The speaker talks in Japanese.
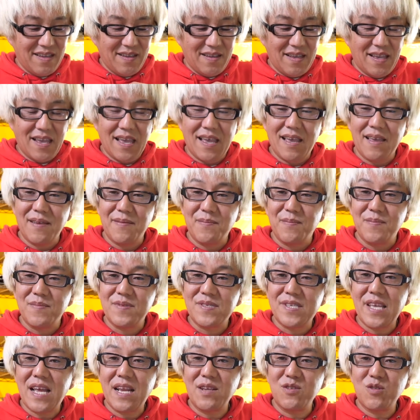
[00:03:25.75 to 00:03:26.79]

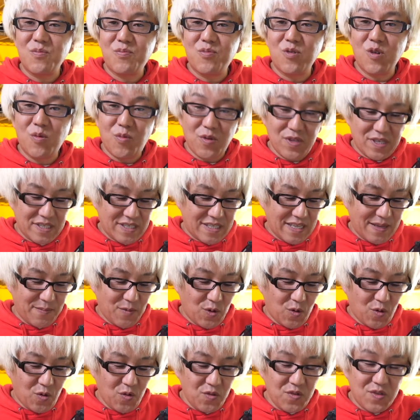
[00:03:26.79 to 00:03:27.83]
ステアリングのプロポですね。
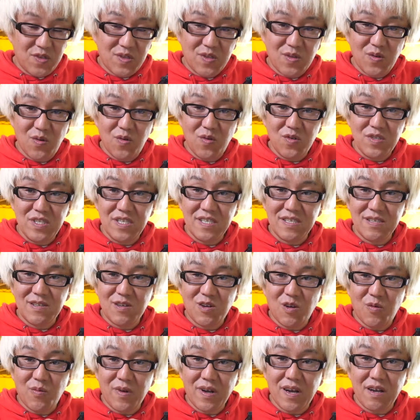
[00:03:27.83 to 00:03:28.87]
もう本当に
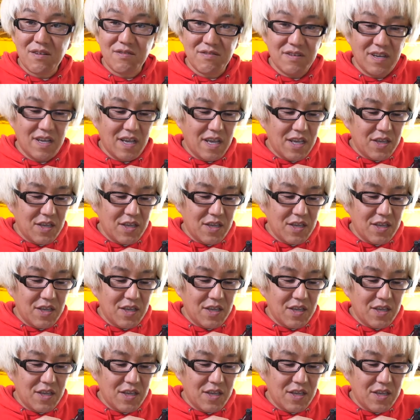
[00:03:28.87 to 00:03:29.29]
細かく、